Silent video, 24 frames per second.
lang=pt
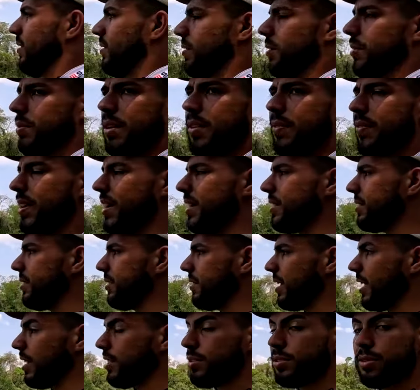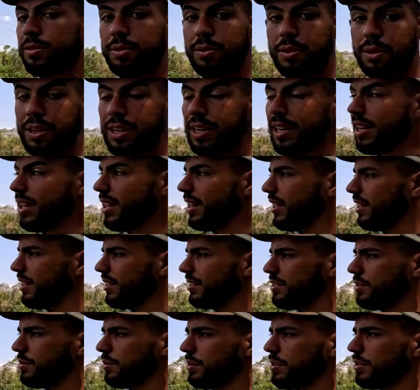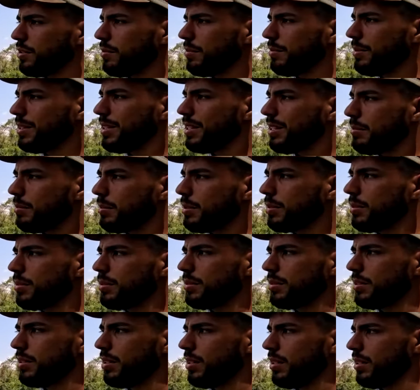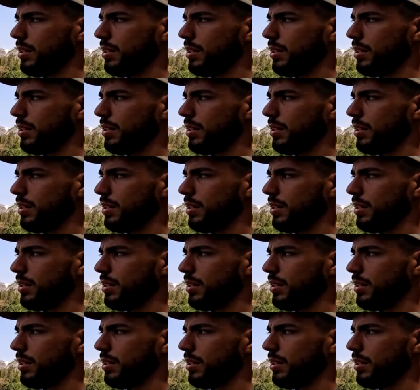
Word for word: O veazinho da Storm, galera, de 8 milímetros.